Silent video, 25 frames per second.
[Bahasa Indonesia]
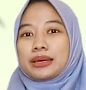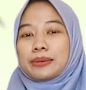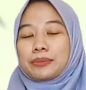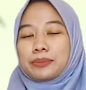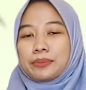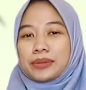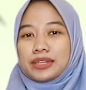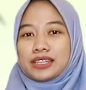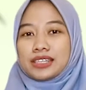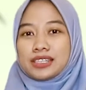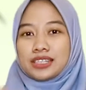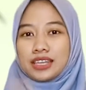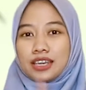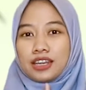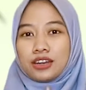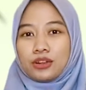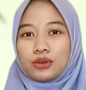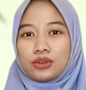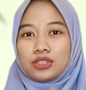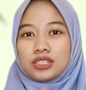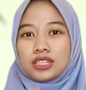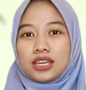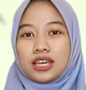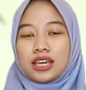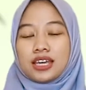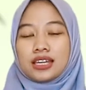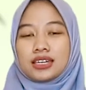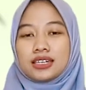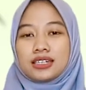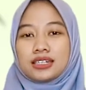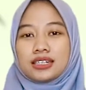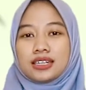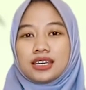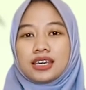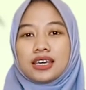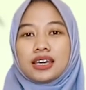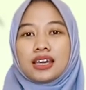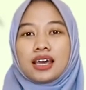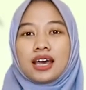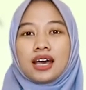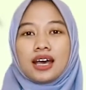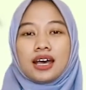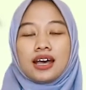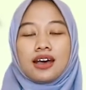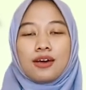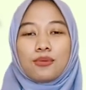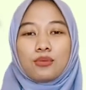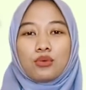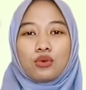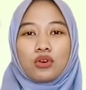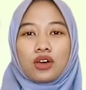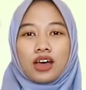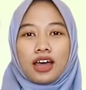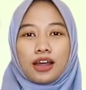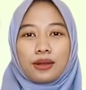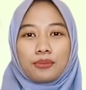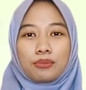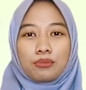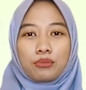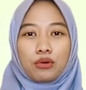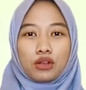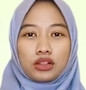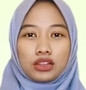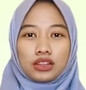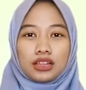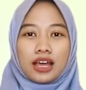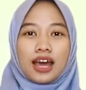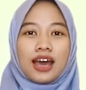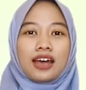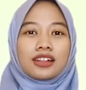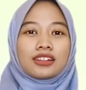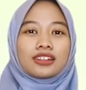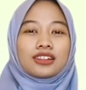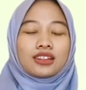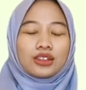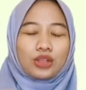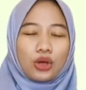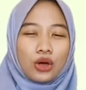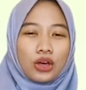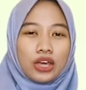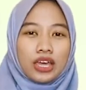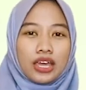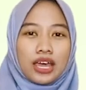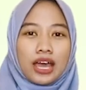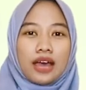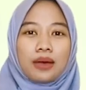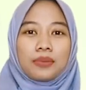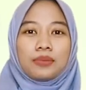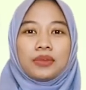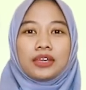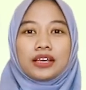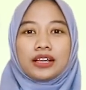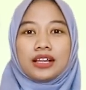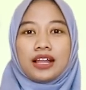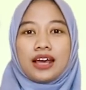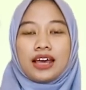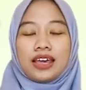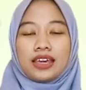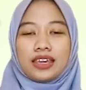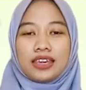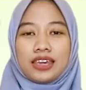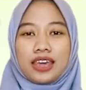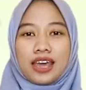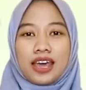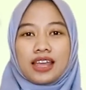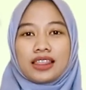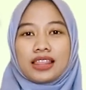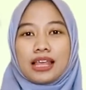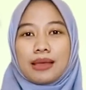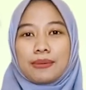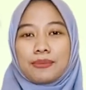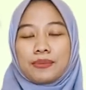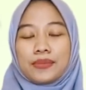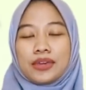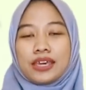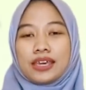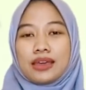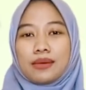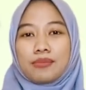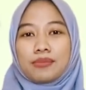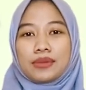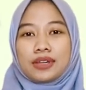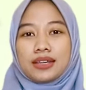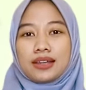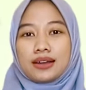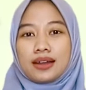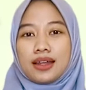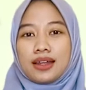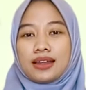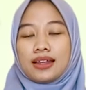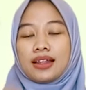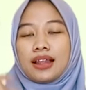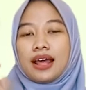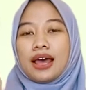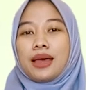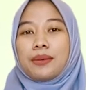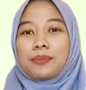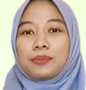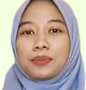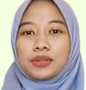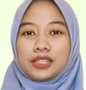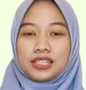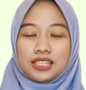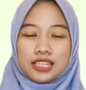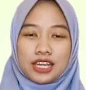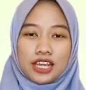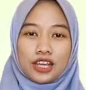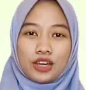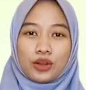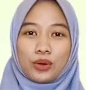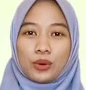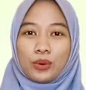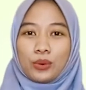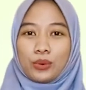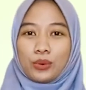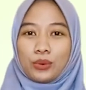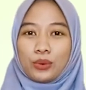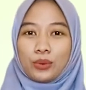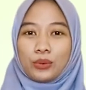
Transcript: Potato. Jadi uh, bukan potato ya bilangnya, tapi yang benar adalah potato.